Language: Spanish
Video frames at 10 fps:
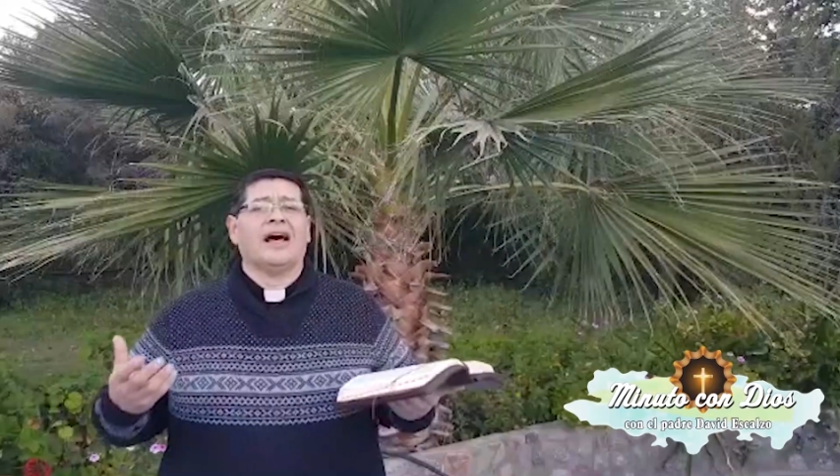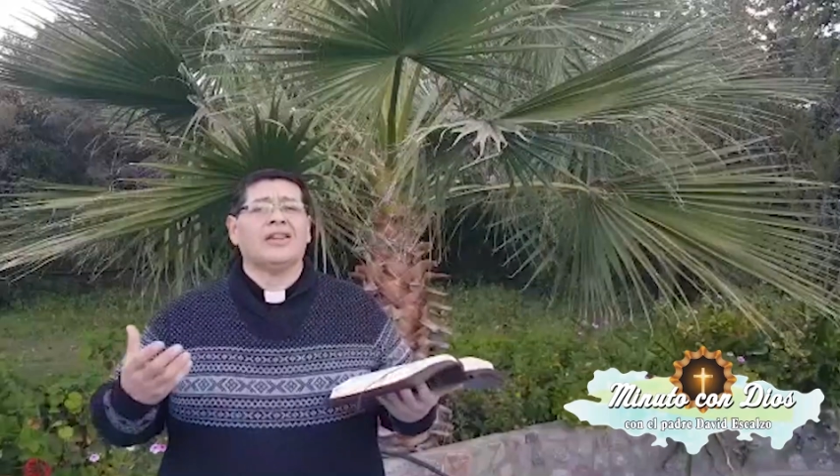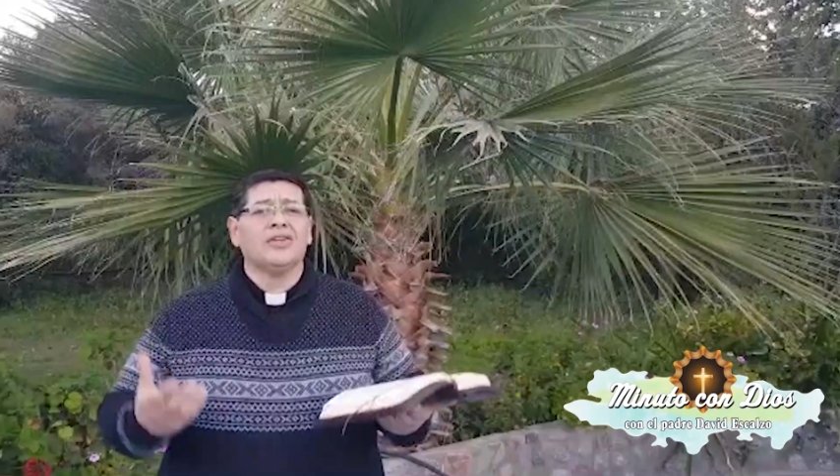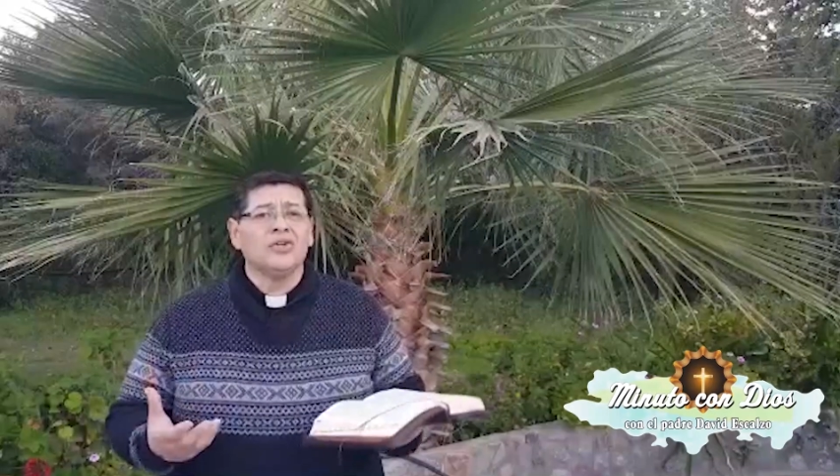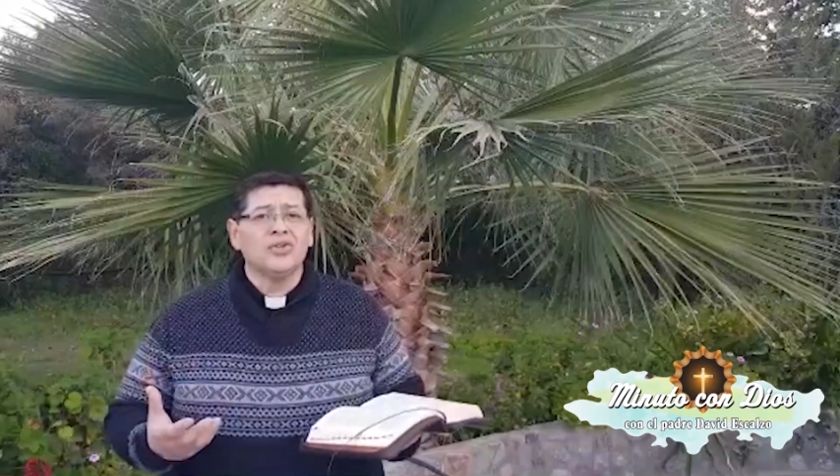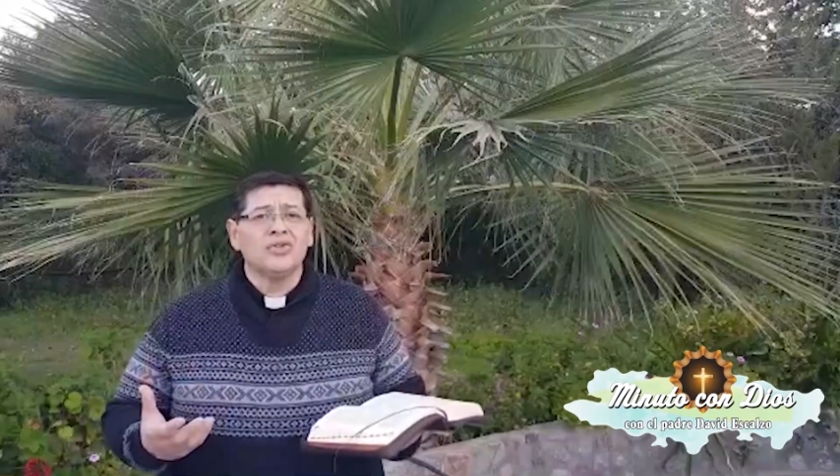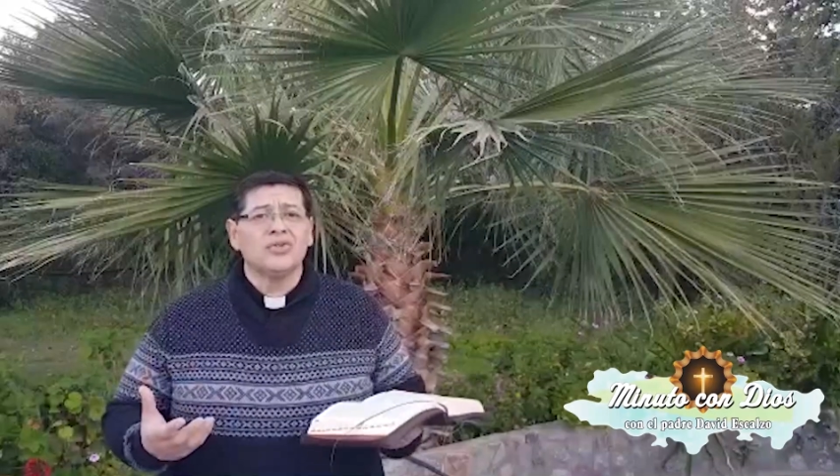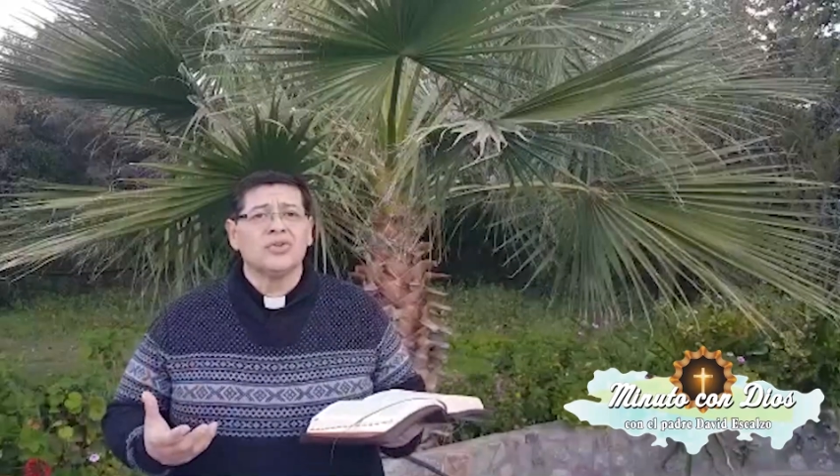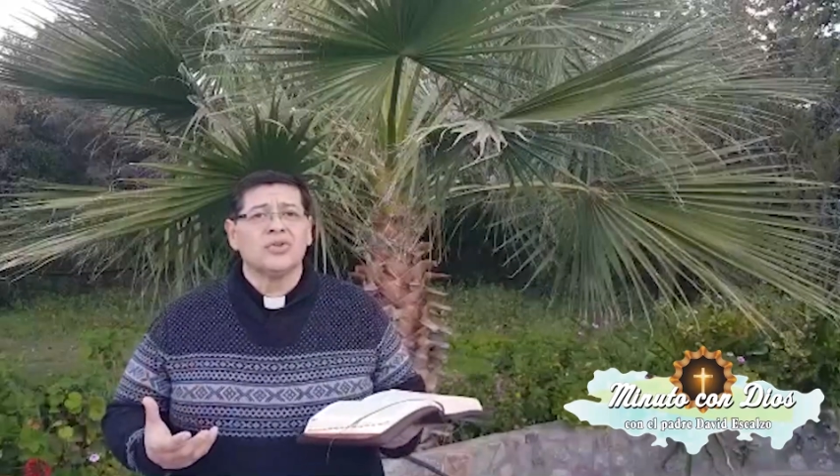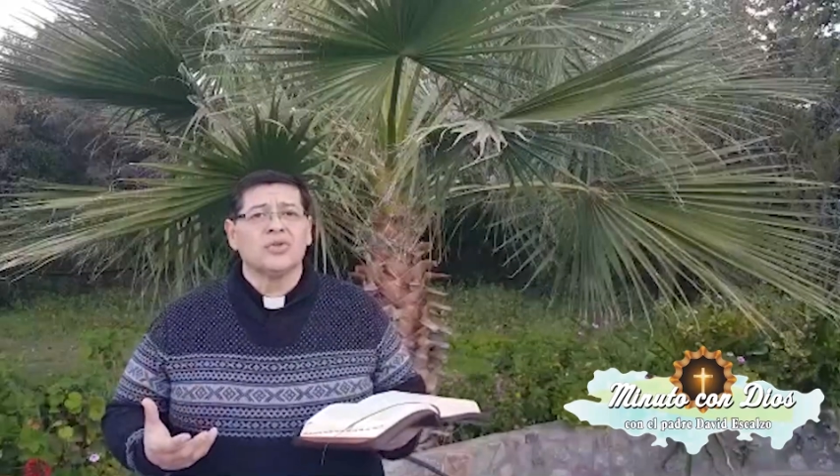¿A
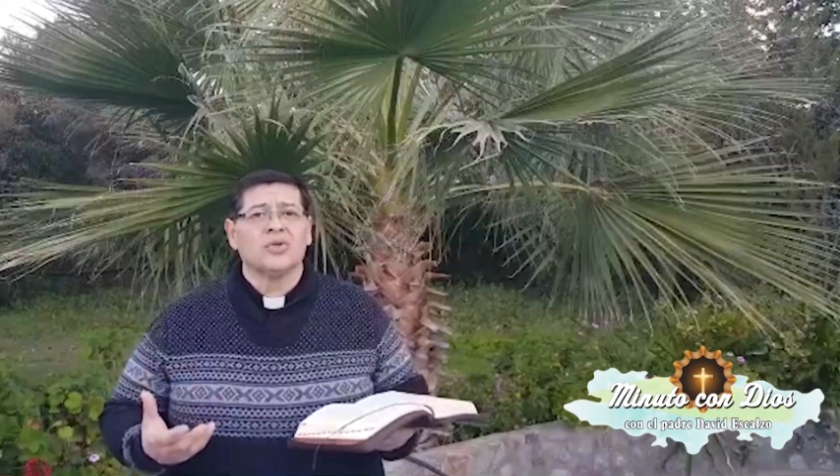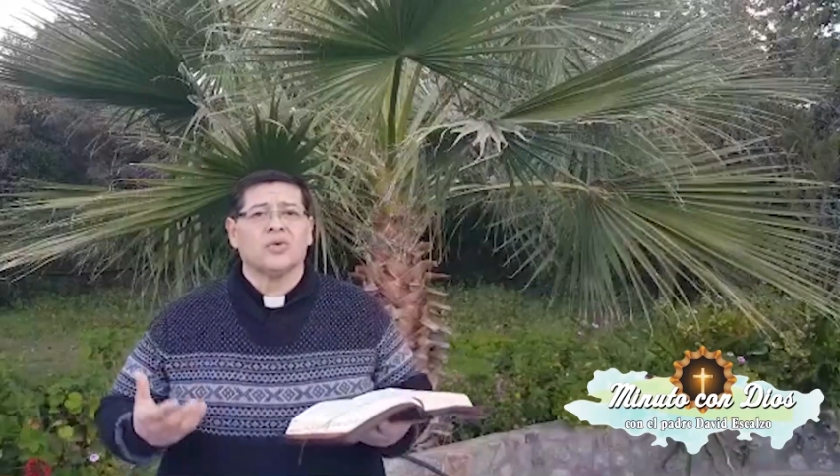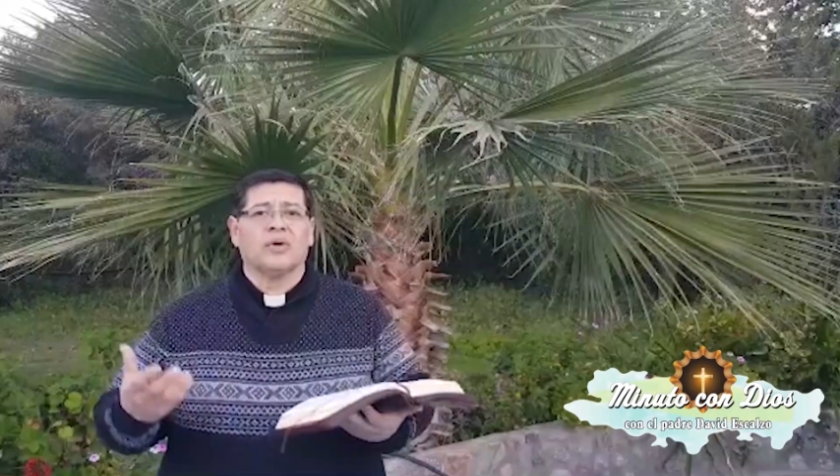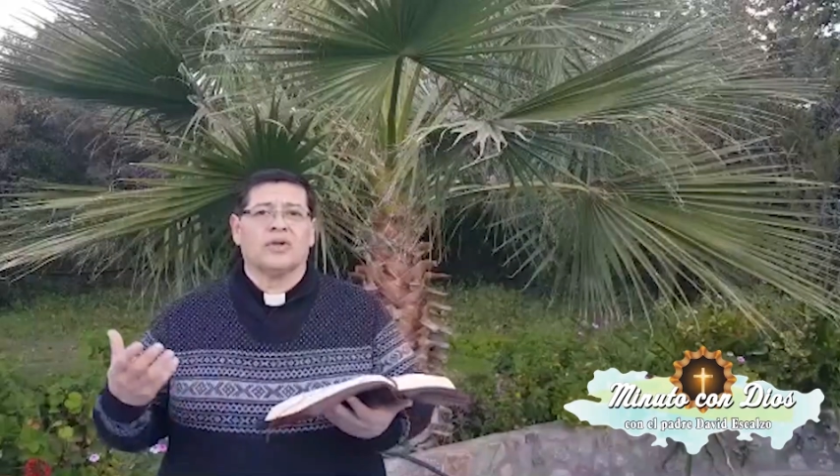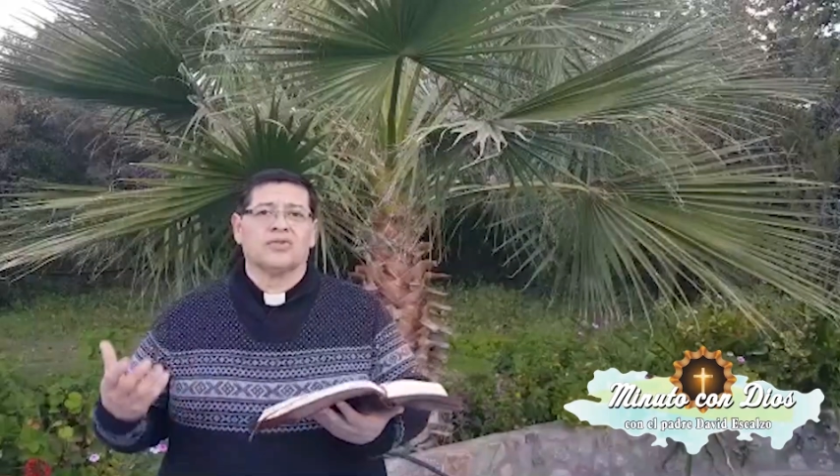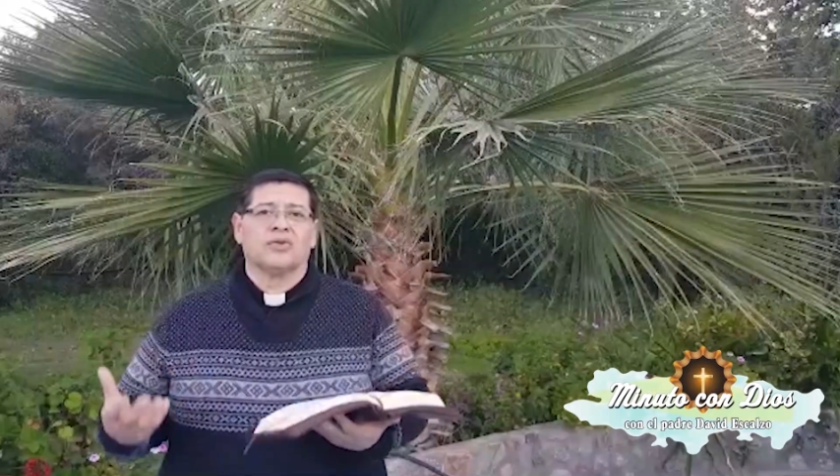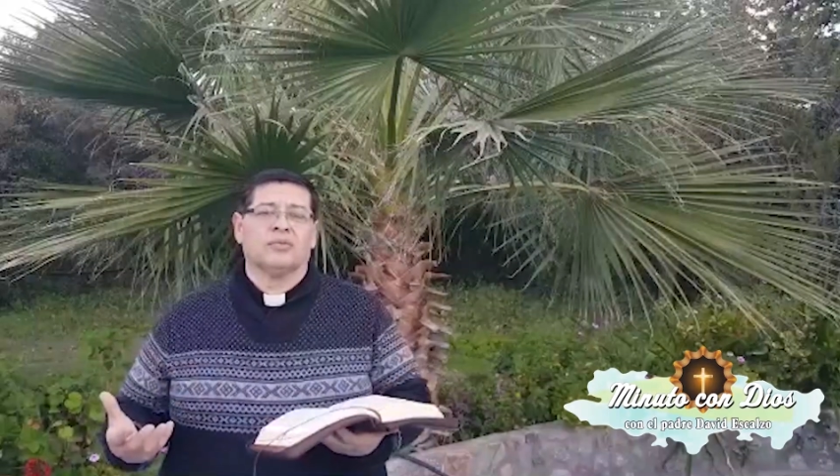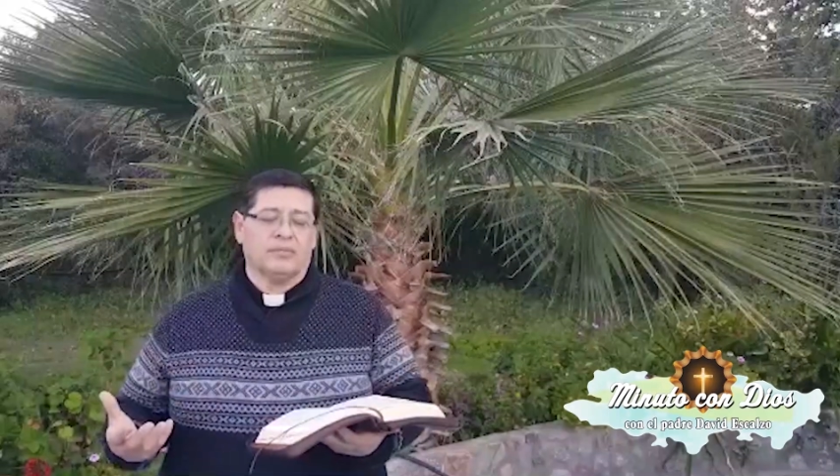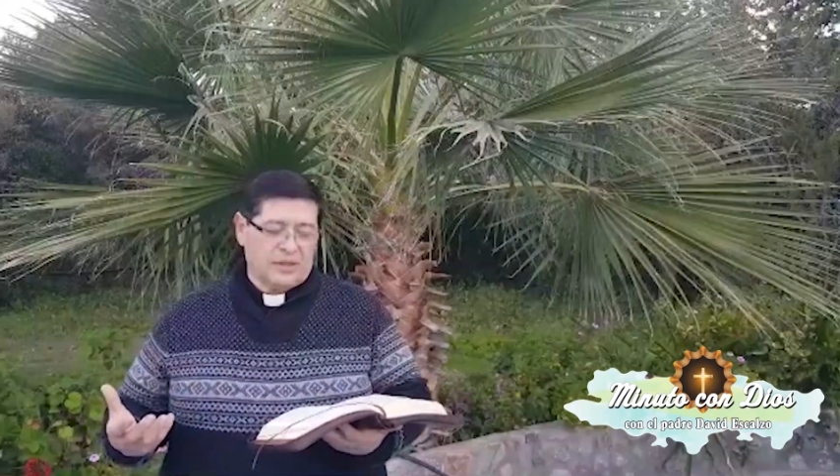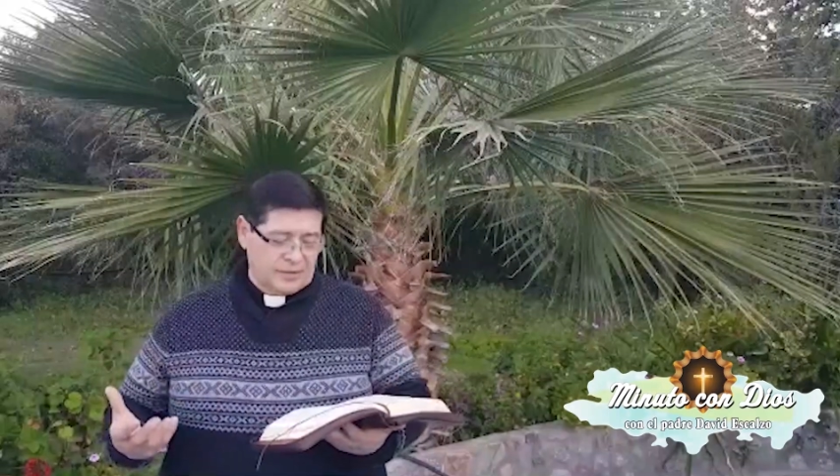Dios o a los
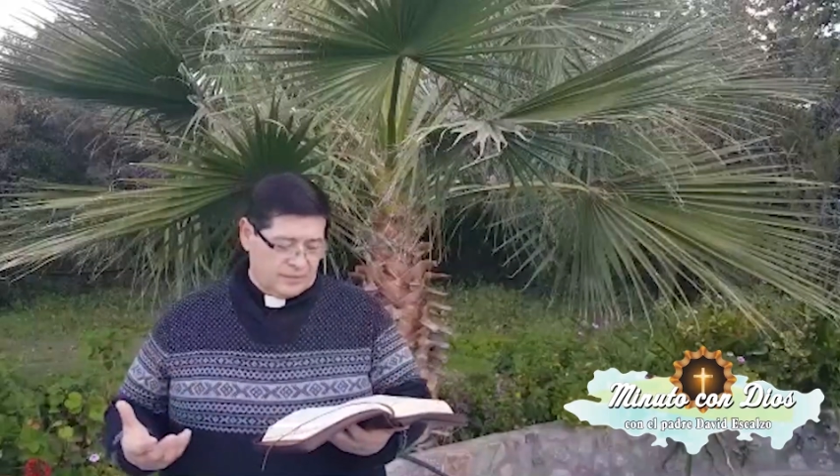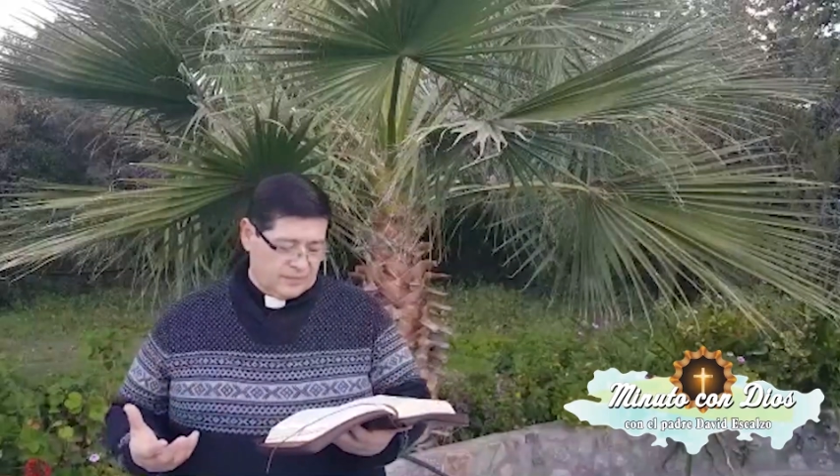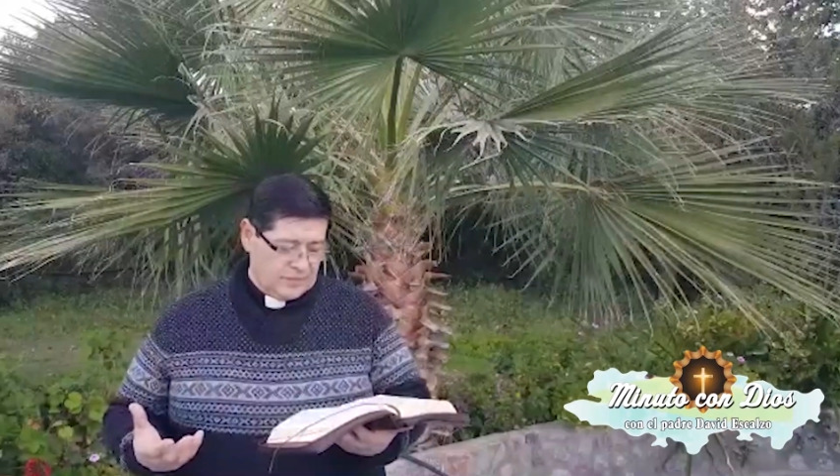hombres?